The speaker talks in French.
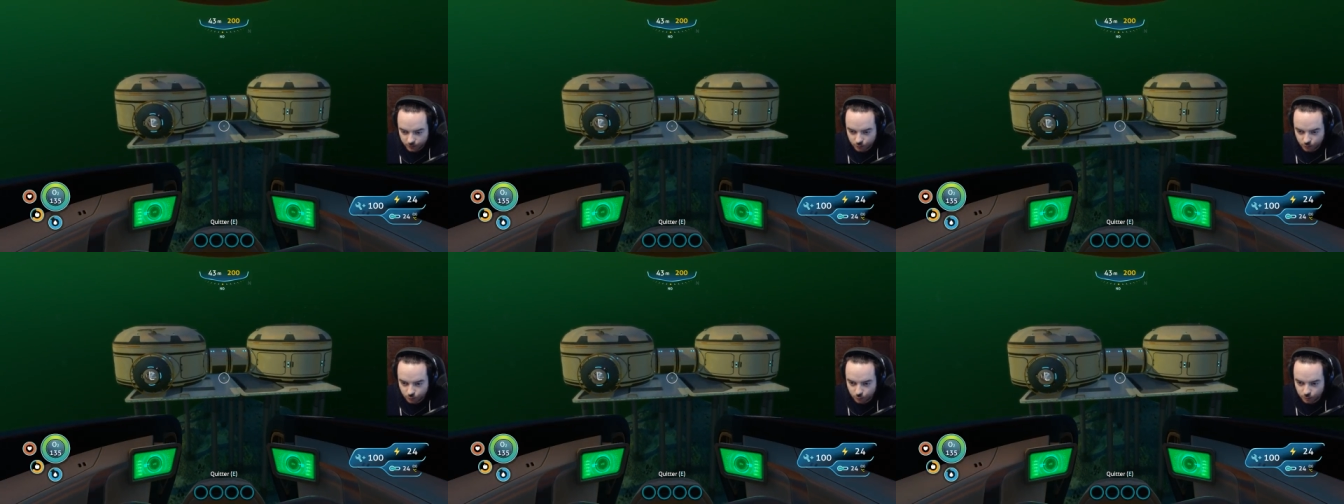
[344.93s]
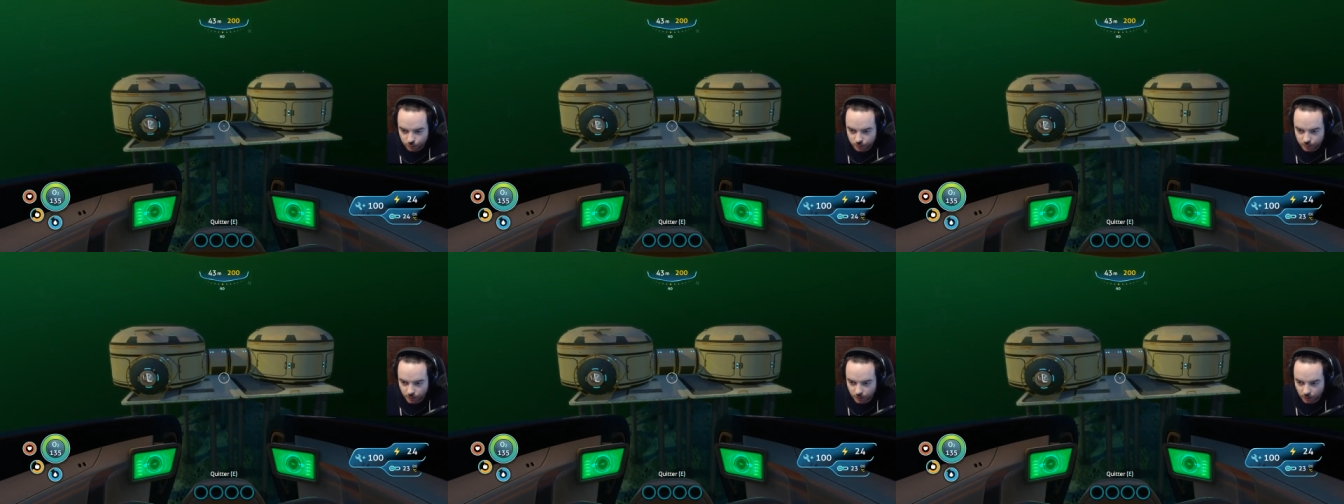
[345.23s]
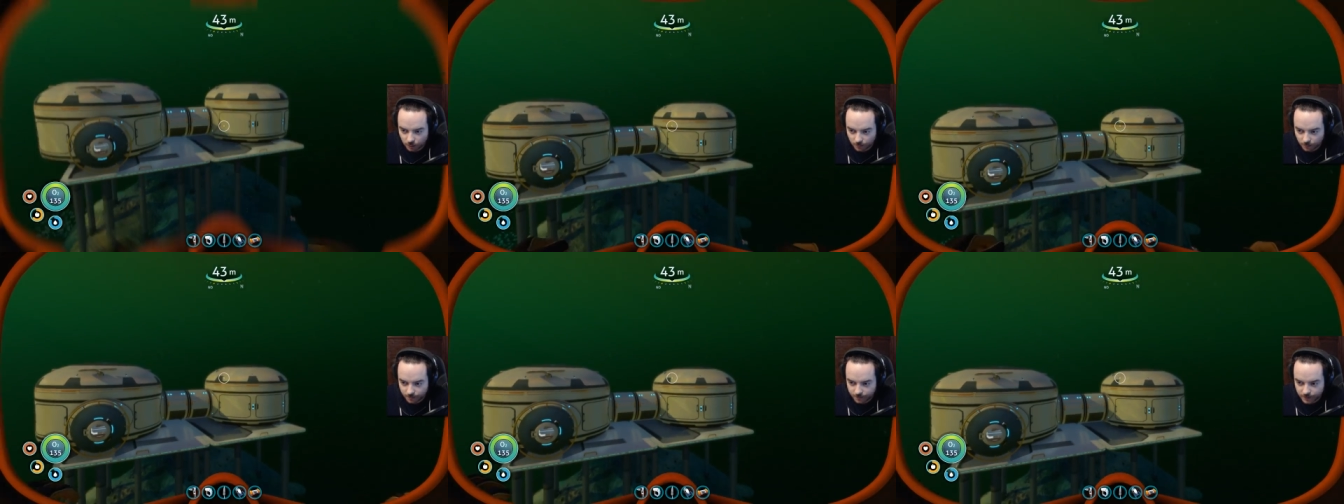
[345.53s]
tout
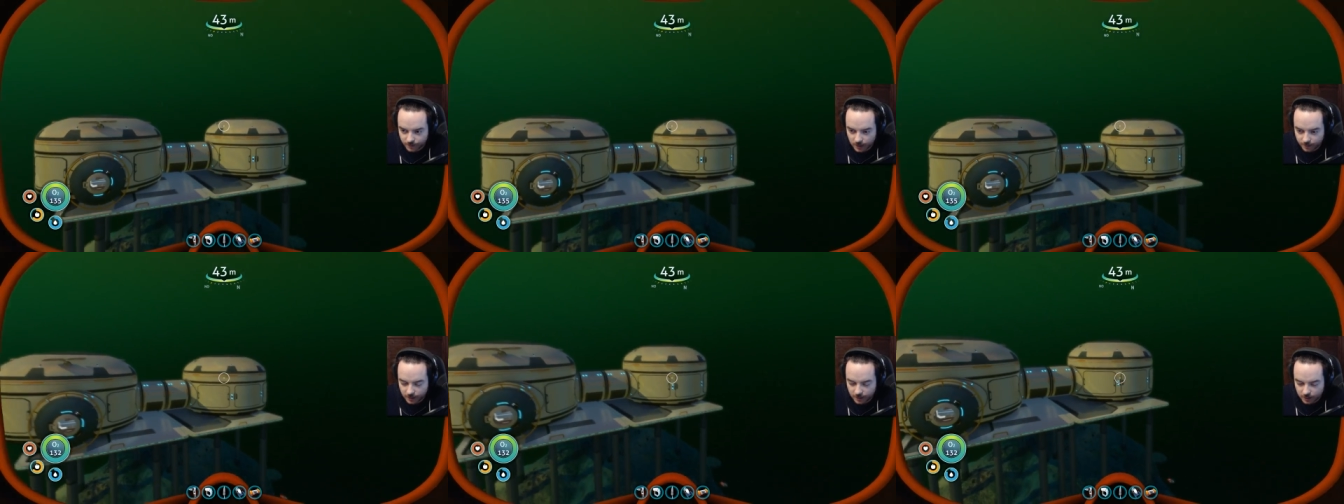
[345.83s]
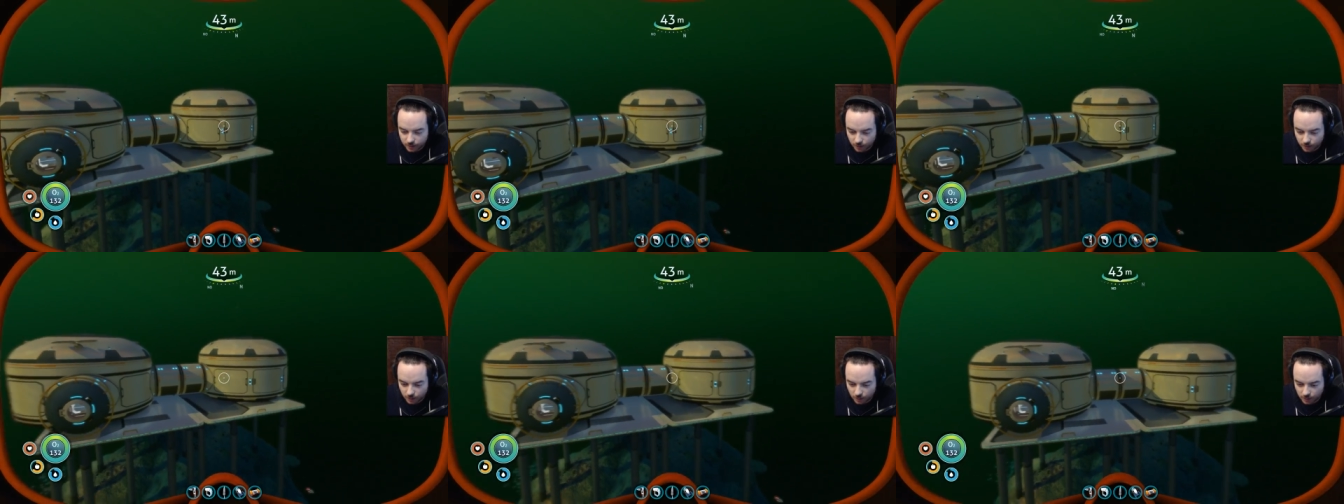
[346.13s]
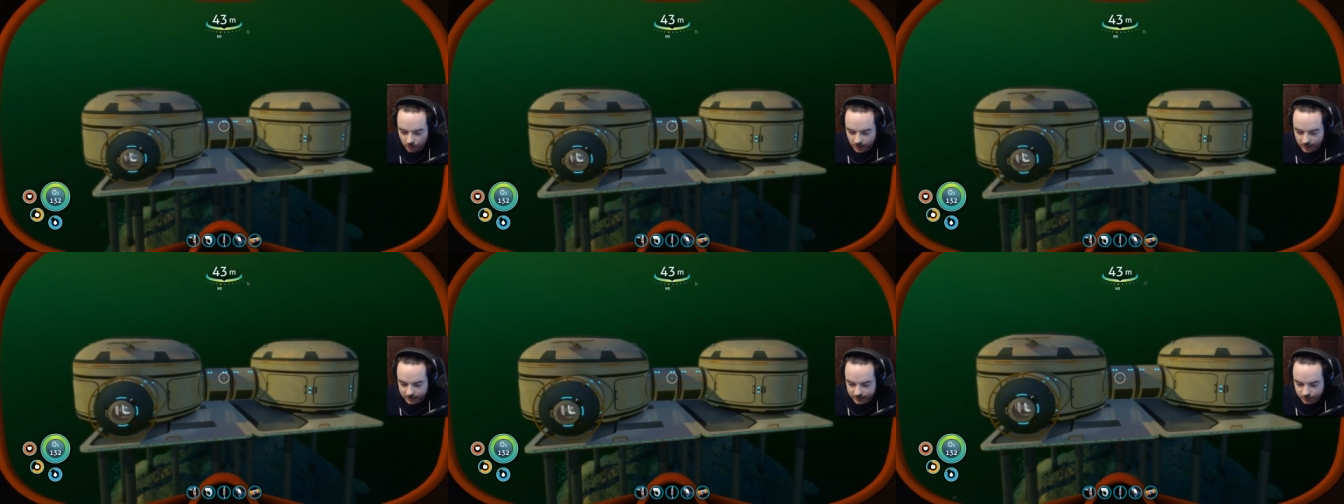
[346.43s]
en
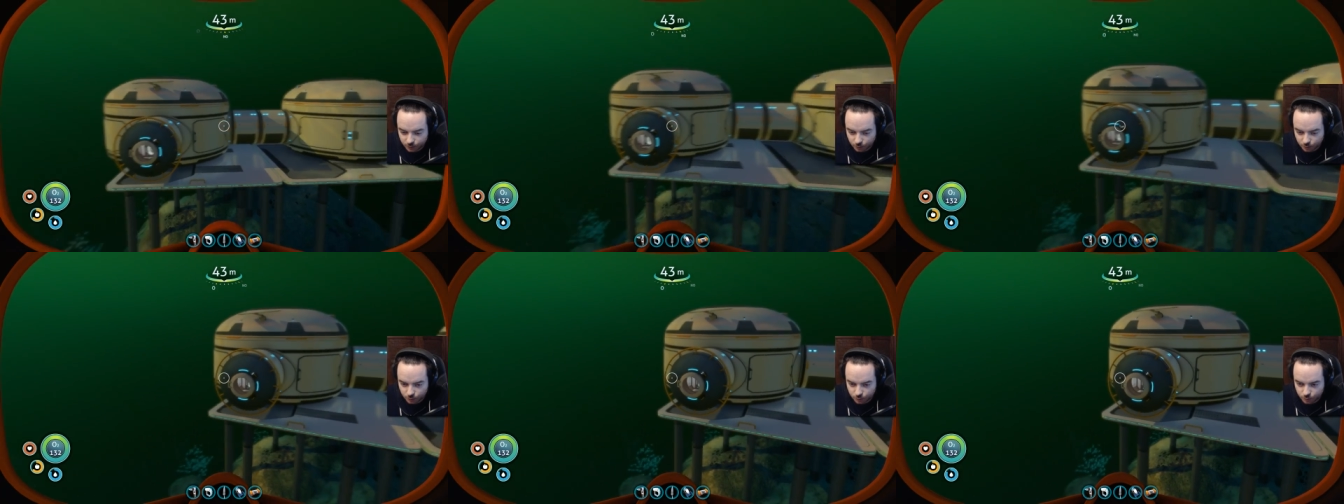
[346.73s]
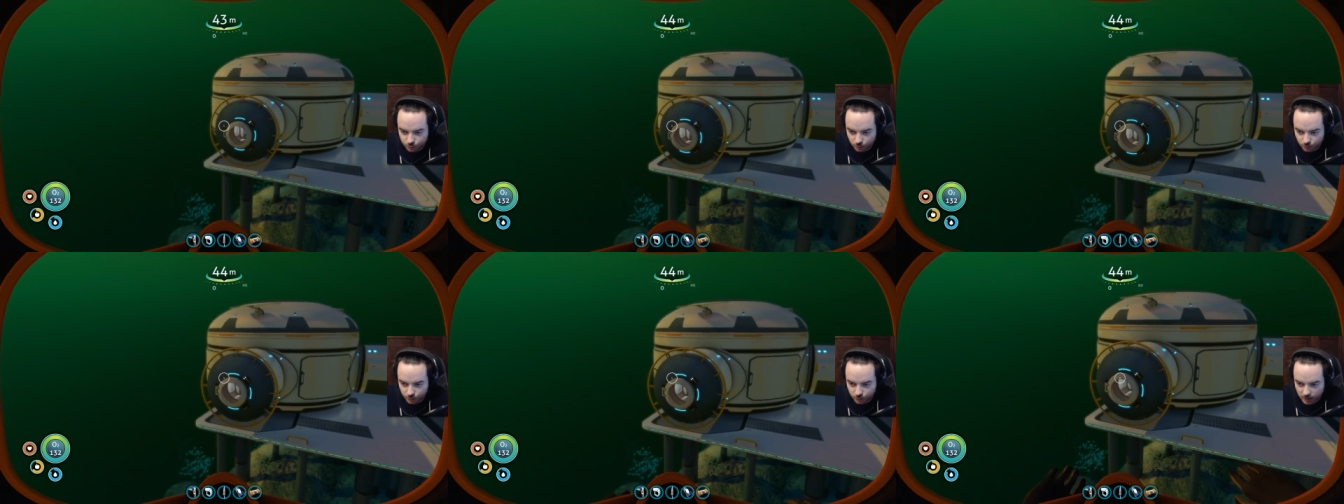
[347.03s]
améliorant la structure